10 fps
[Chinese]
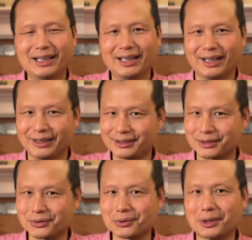而是
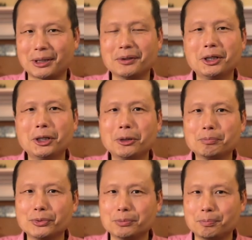说
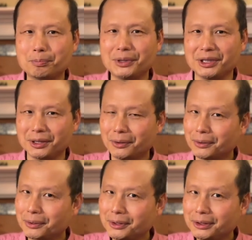不比
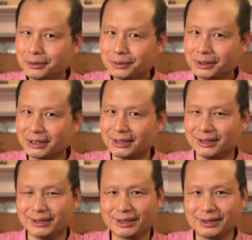辉
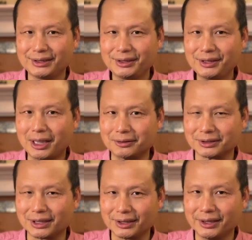瑞的药
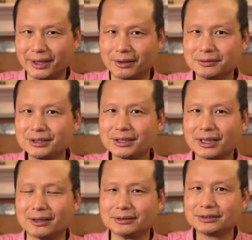的疗
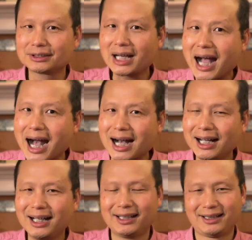效差，
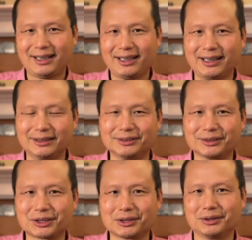也就
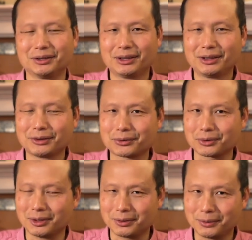是所